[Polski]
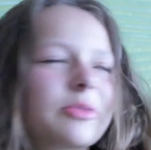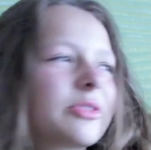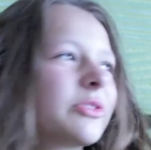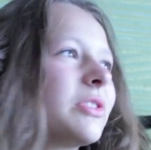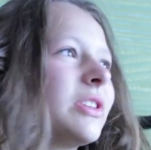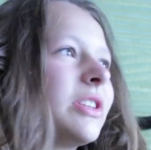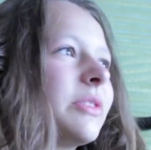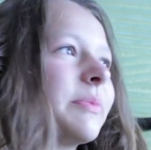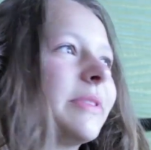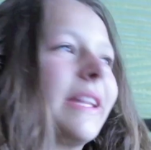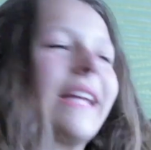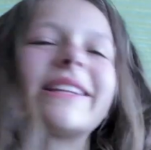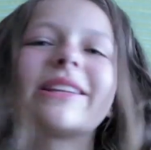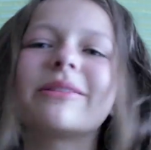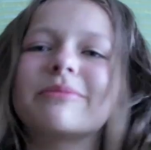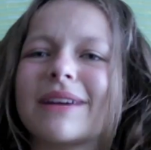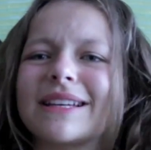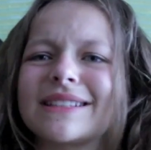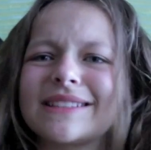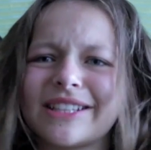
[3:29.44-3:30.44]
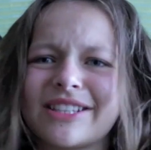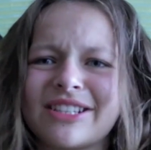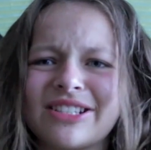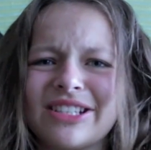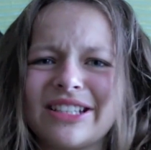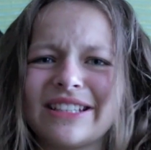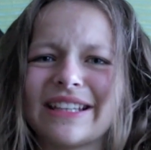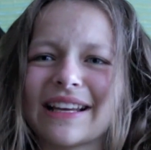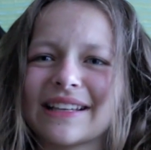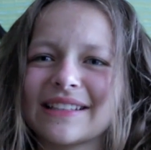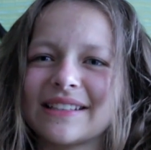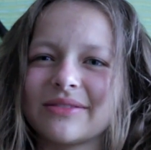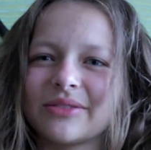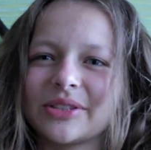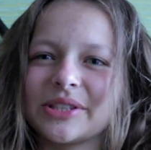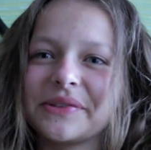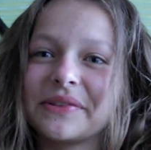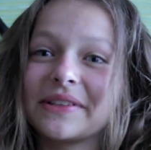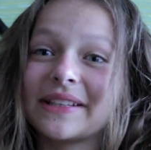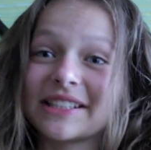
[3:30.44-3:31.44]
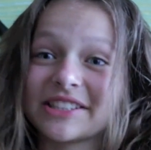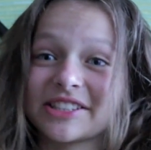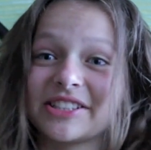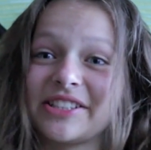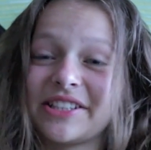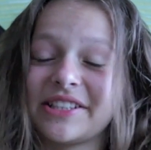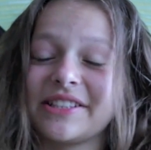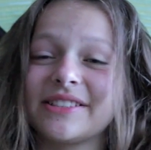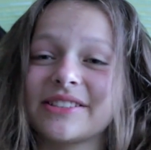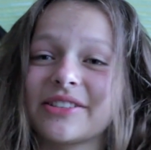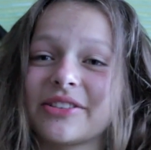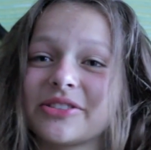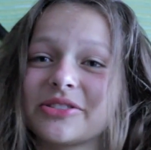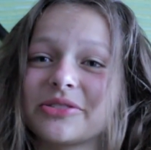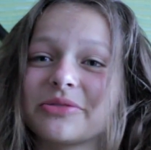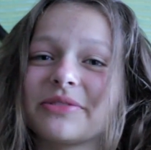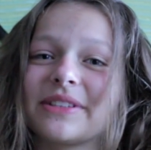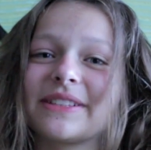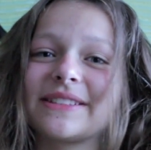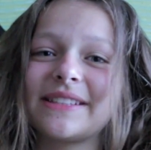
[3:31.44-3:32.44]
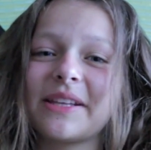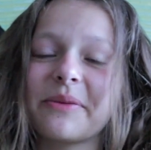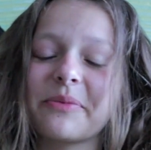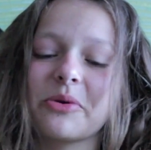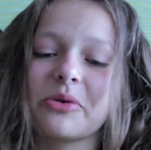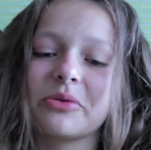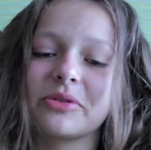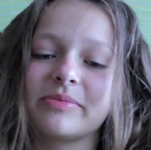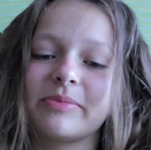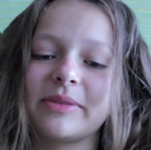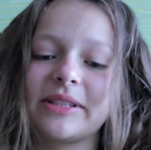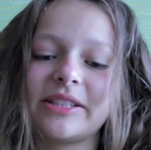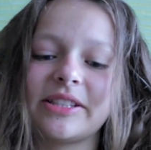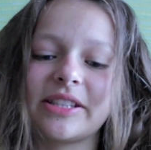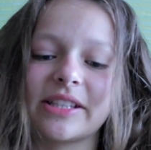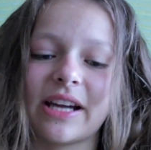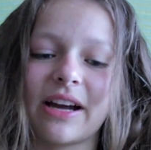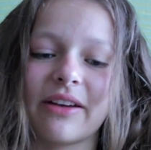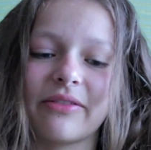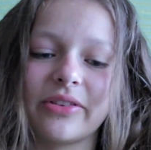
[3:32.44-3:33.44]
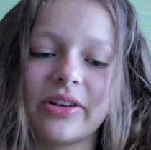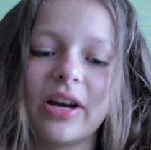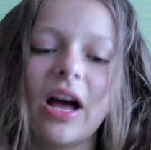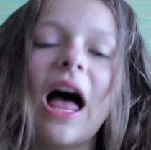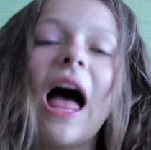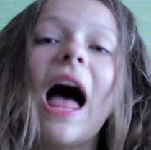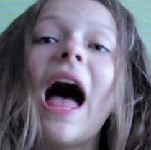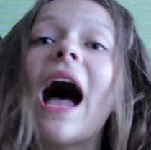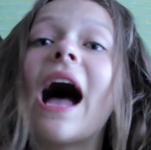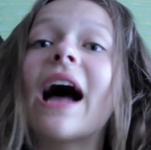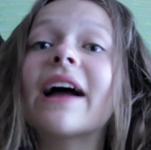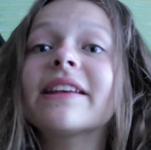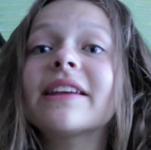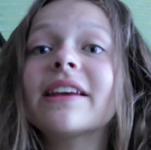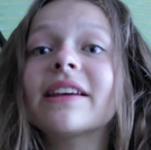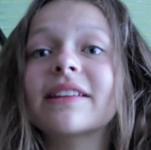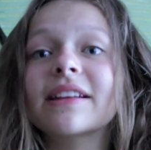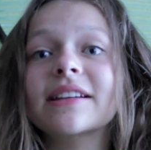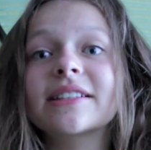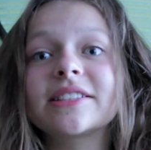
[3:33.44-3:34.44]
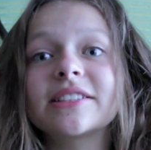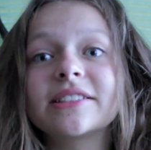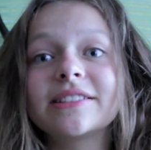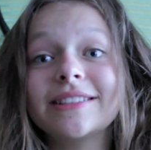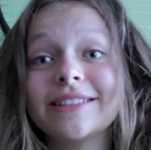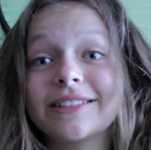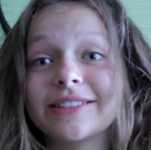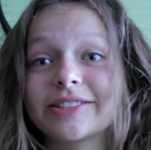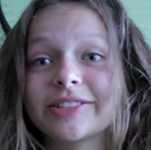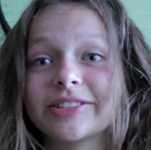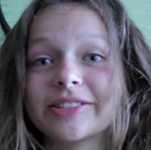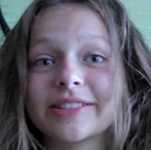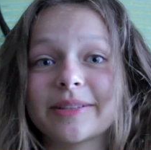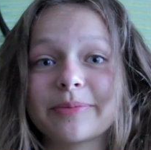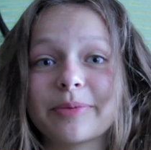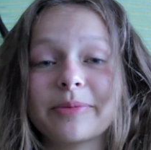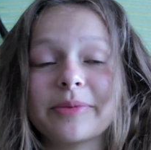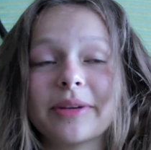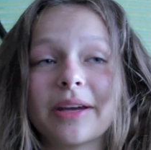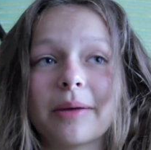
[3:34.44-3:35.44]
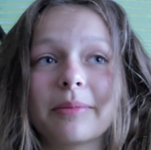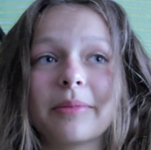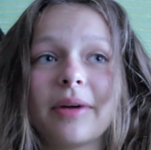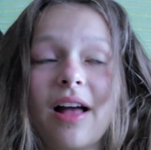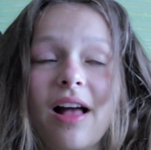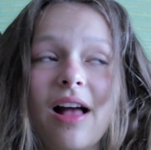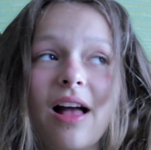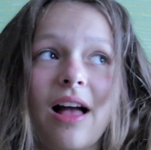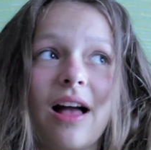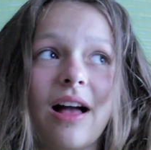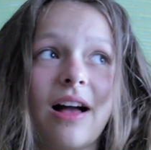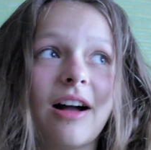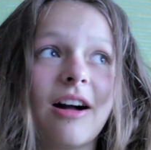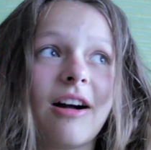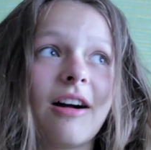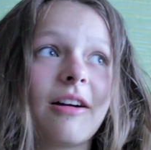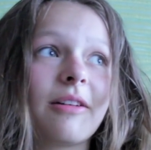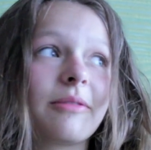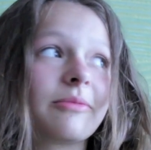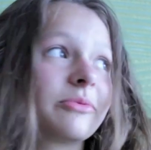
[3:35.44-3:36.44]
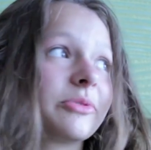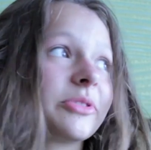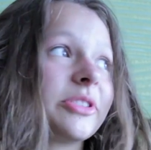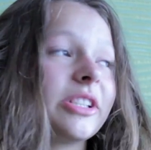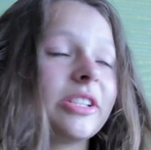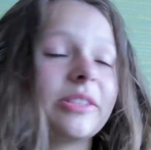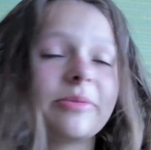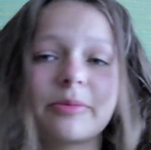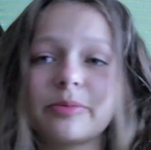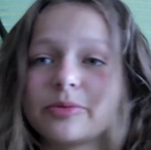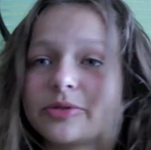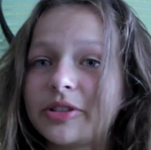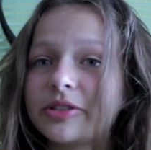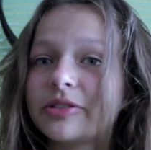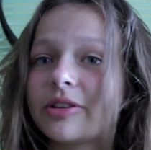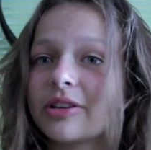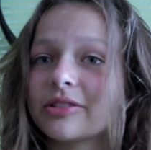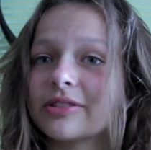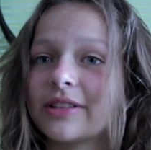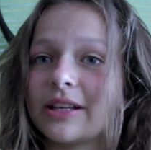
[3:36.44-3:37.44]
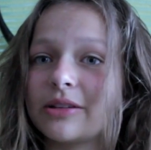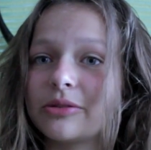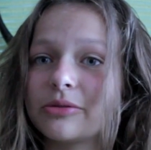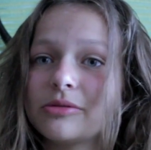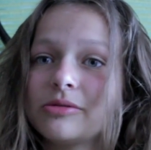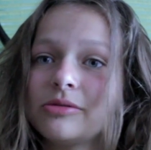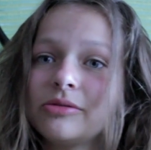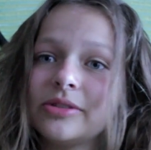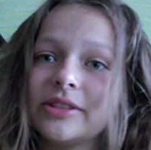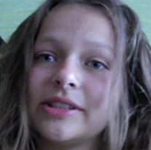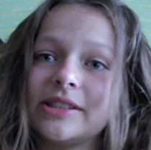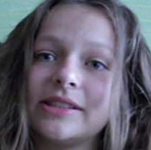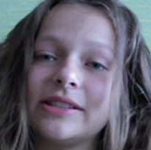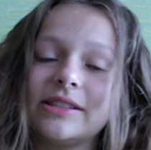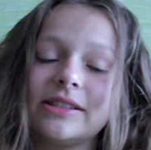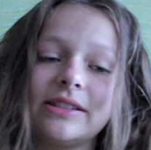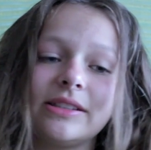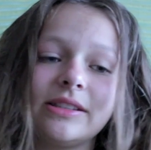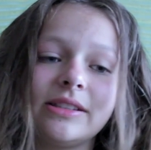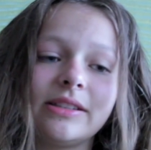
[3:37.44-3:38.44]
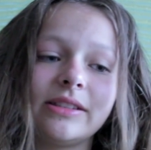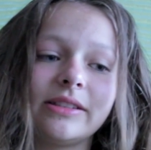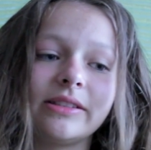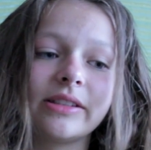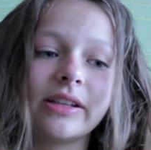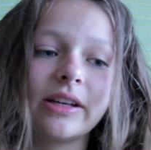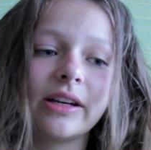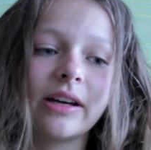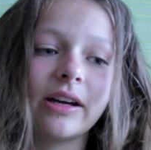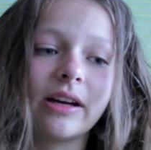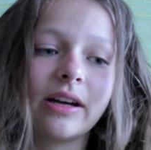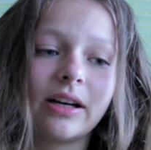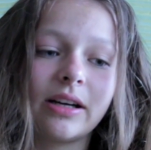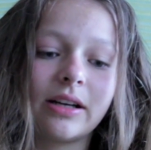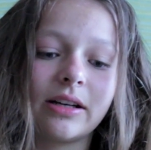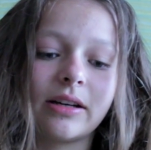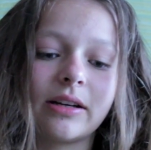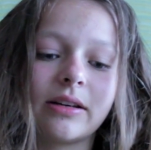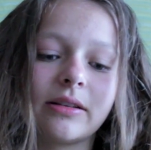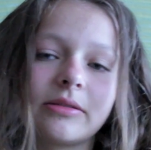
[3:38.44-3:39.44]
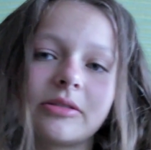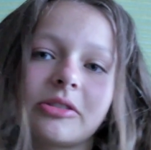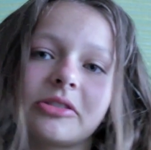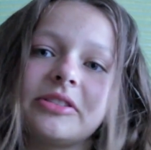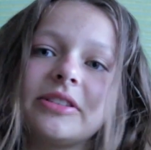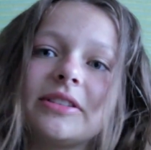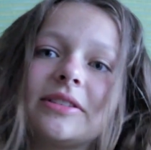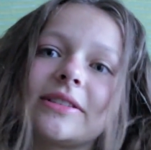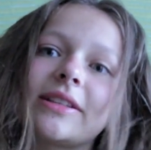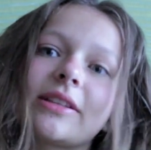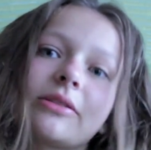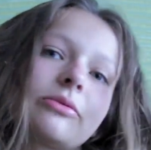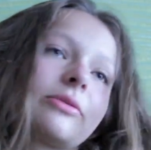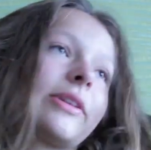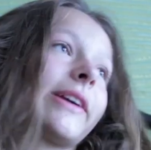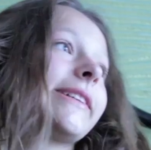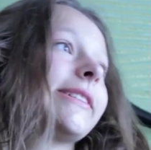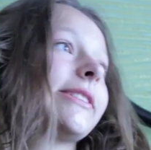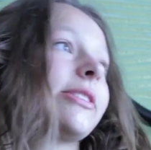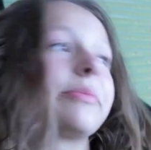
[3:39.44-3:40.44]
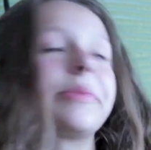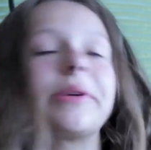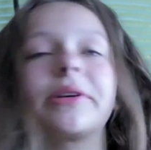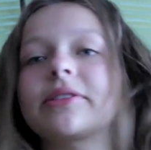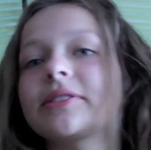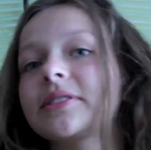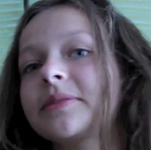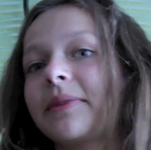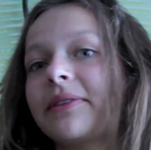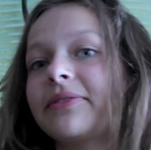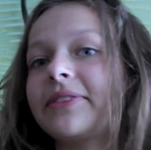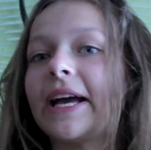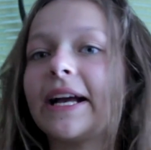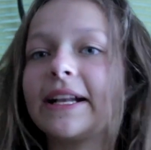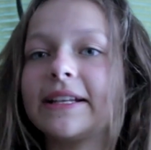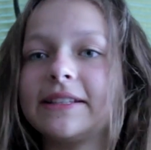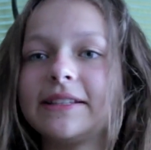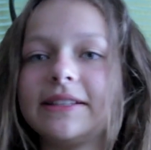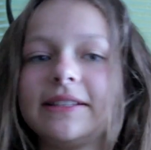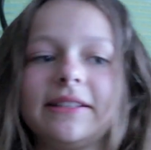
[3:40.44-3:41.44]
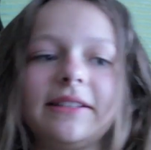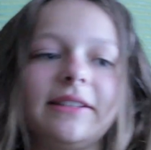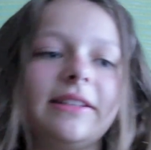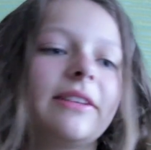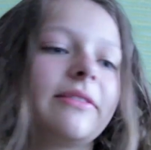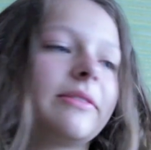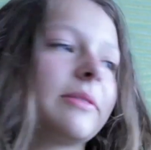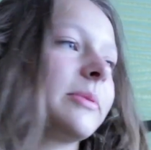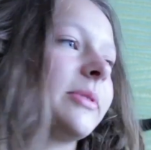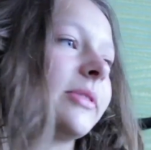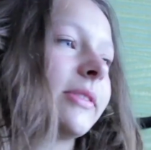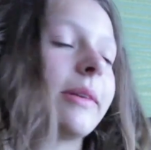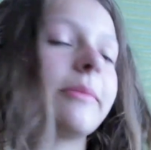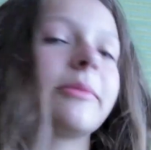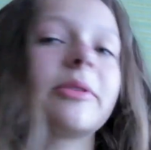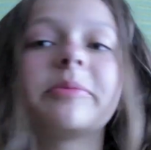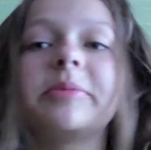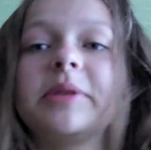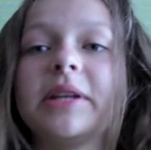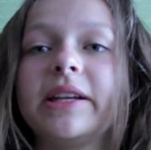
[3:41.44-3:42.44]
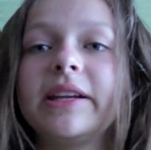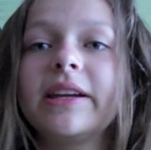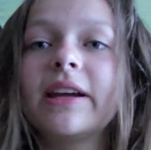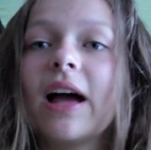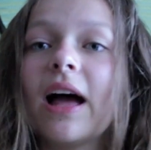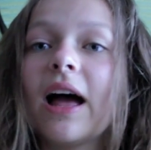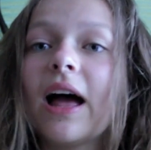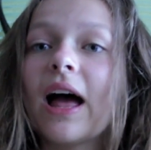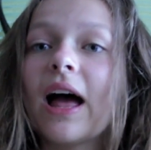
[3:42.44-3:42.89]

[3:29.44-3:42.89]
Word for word: i poszliśmy na ten masaż i tak się właściwie nasz dzień skończył, więc nie był zbyt ciekawy. A nie, tak się, nie, jeszcze zapomniałam. A wróciliśmy później do hotelu i e, rodzice tutaj sobie rozmawiali i nie wiem, co tam robili.